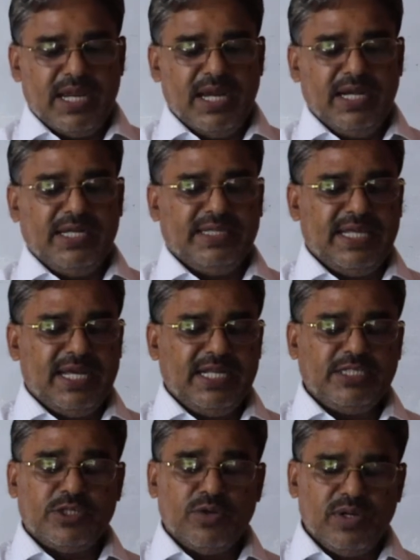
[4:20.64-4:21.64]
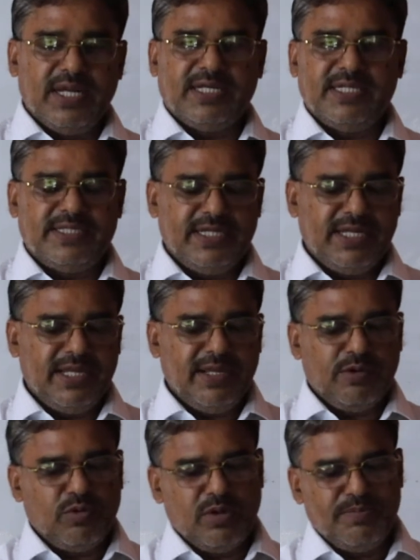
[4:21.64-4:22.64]
অ্যান্ড দেয়ার ইজ নো ইলেকট্রিসিটি
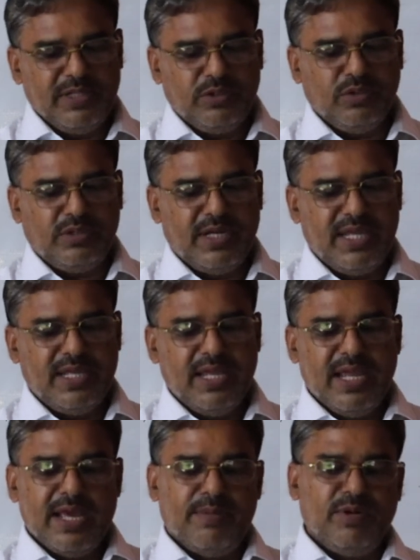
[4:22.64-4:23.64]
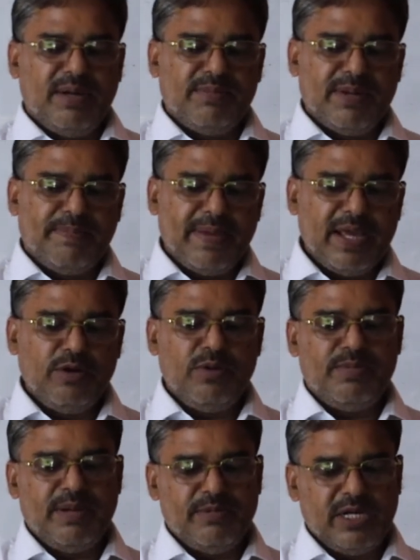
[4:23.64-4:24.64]
কোনো বিদ্যুৎ নেই এবং আমরা ফ্যানও
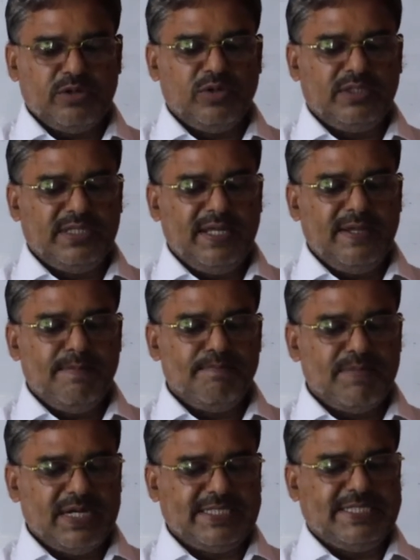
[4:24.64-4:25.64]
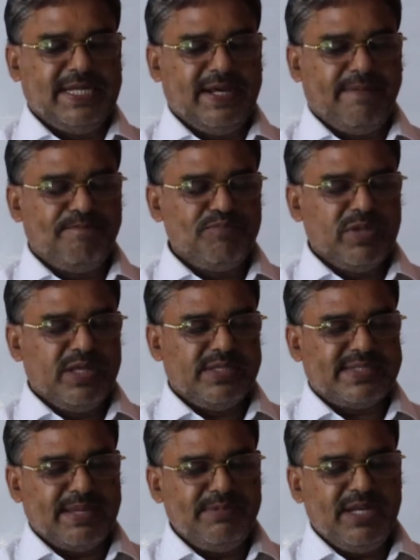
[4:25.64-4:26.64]
ব্যবহার করতে পারছি না
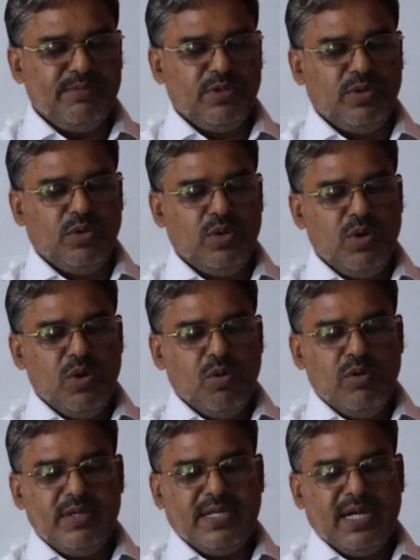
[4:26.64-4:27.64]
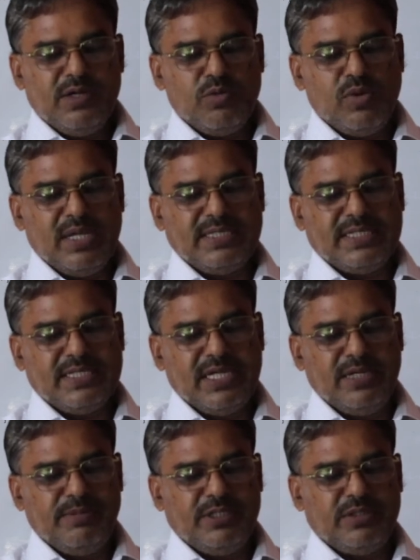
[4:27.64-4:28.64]
সামিনা বলল উই ক্যান্ট ওয়াচ
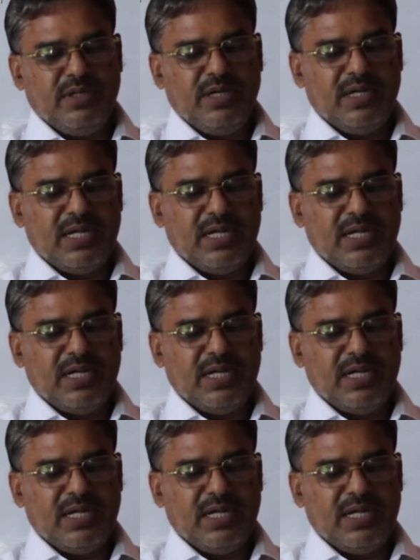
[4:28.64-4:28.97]
টেলিভিশন